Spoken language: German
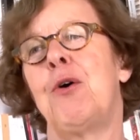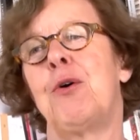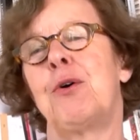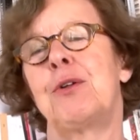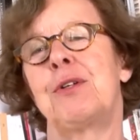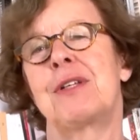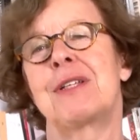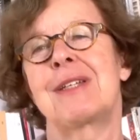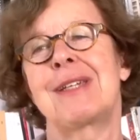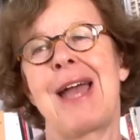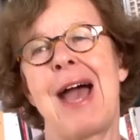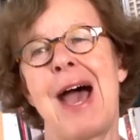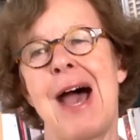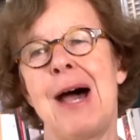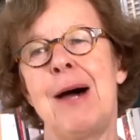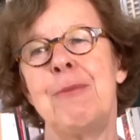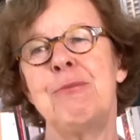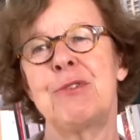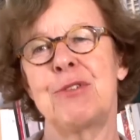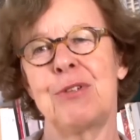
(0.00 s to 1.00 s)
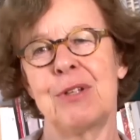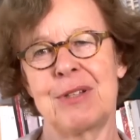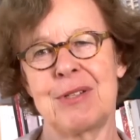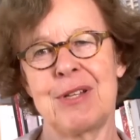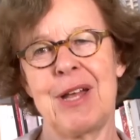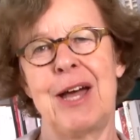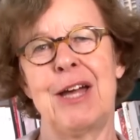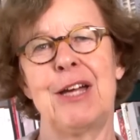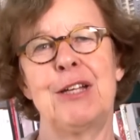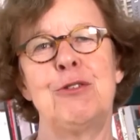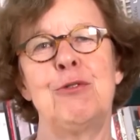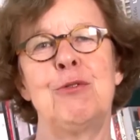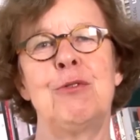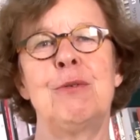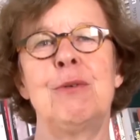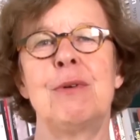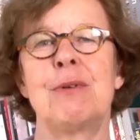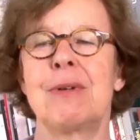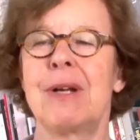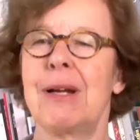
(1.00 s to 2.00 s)
und kam zur
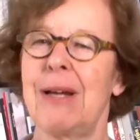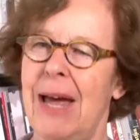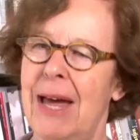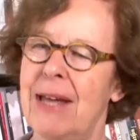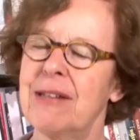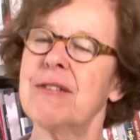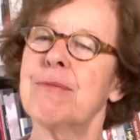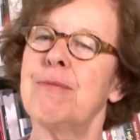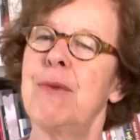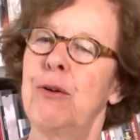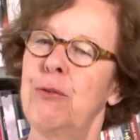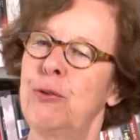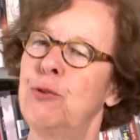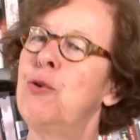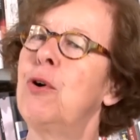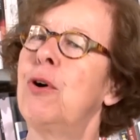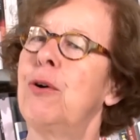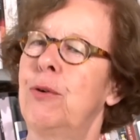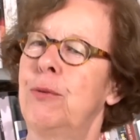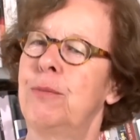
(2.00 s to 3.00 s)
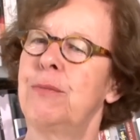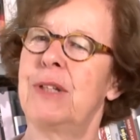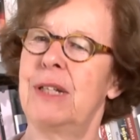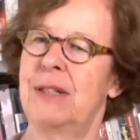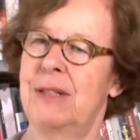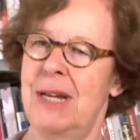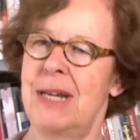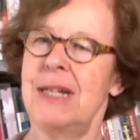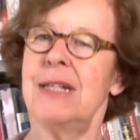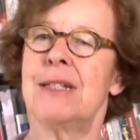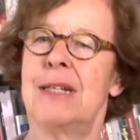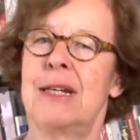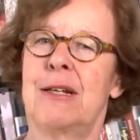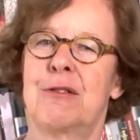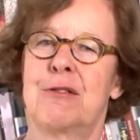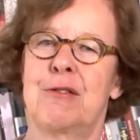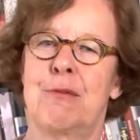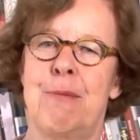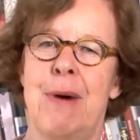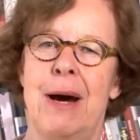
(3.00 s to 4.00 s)
Zeitung erstmal nur, um die
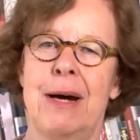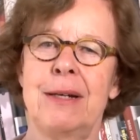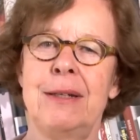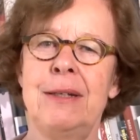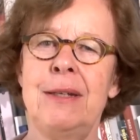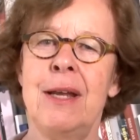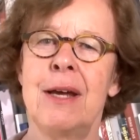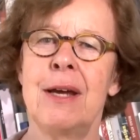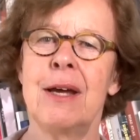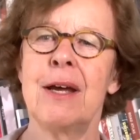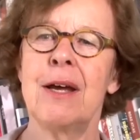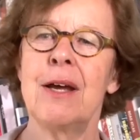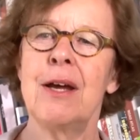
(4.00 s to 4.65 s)
Technik zu machen